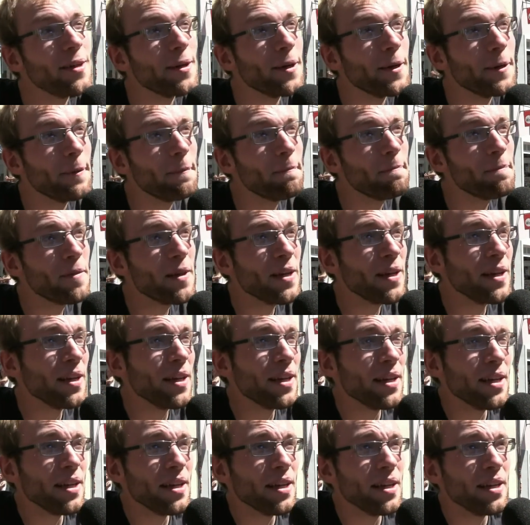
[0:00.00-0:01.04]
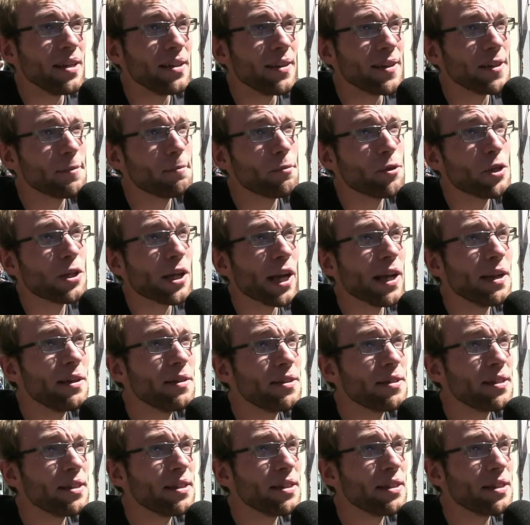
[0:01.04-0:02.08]
Ähm, das
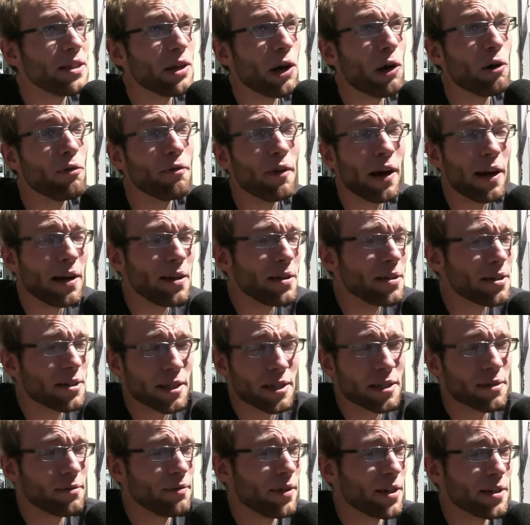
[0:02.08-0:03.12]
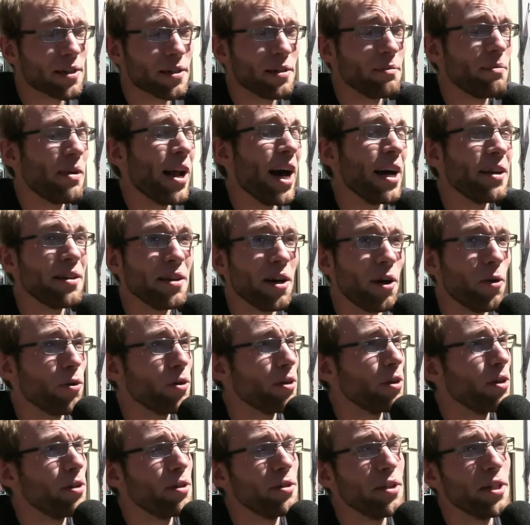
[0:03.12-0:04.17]
beschränkt sich auf alles das, was im Laden
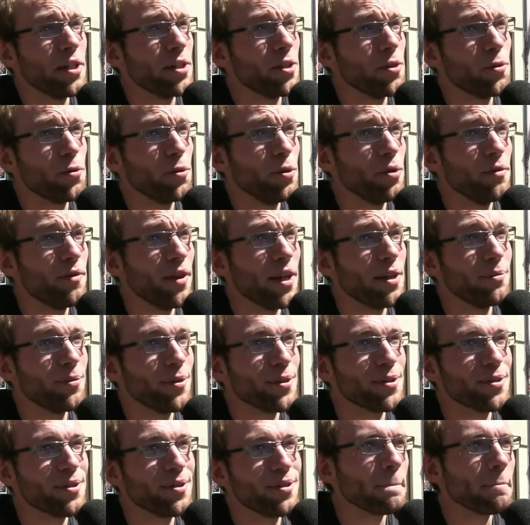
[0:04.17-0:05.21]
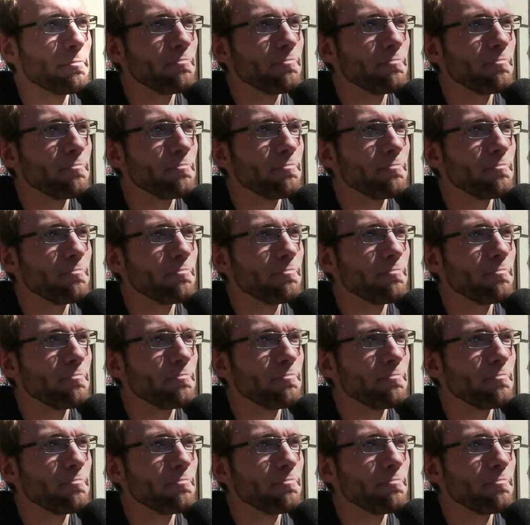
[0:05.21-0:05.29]
auch nicht gekühlt werden muss.